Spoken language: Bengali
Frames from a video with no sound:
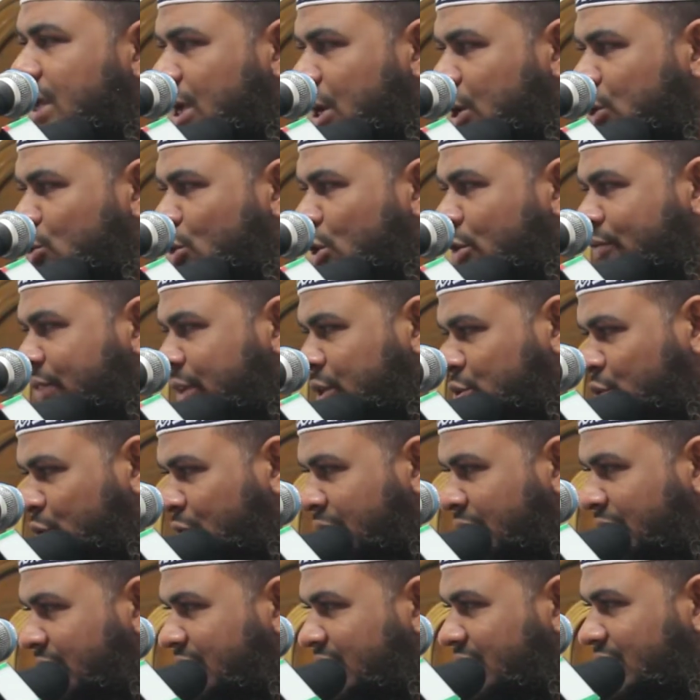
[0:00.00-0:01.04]
ঈদ উল
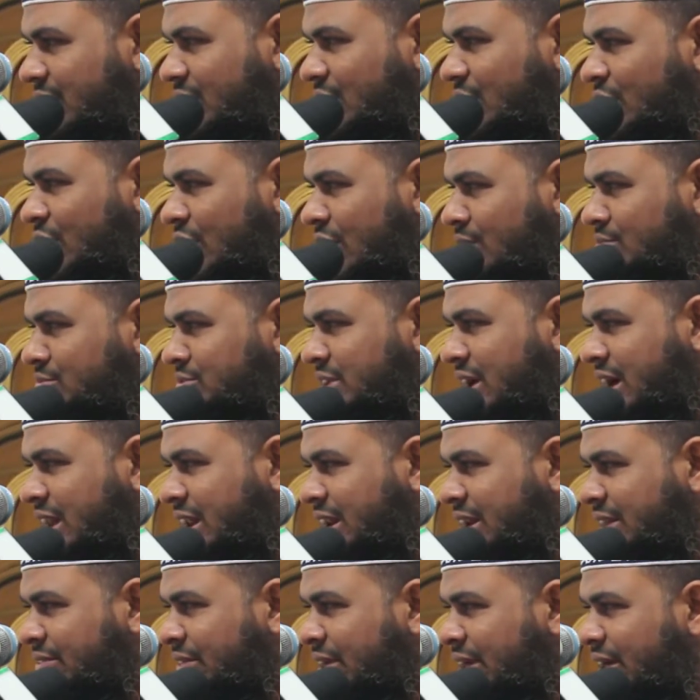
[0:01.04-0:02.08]
ফেতরে
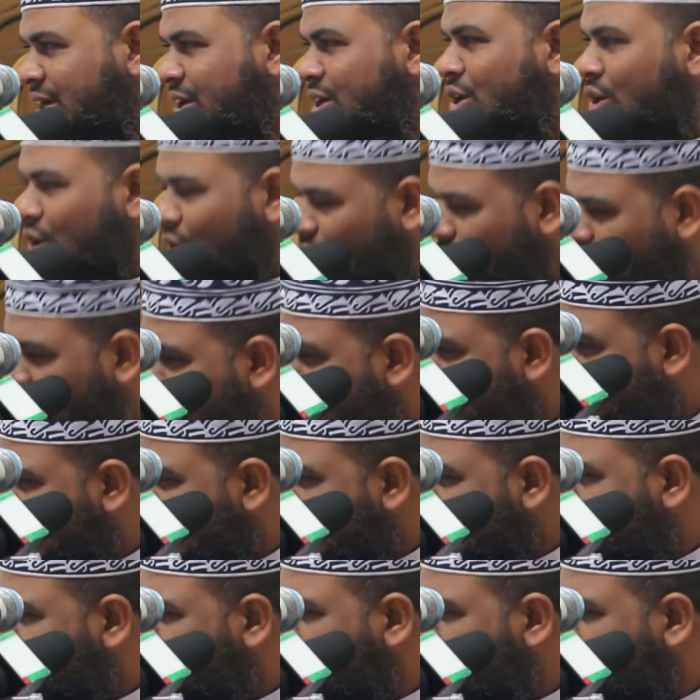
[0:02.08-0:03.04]
রমজানের ঈদে কোরবানের ঈদ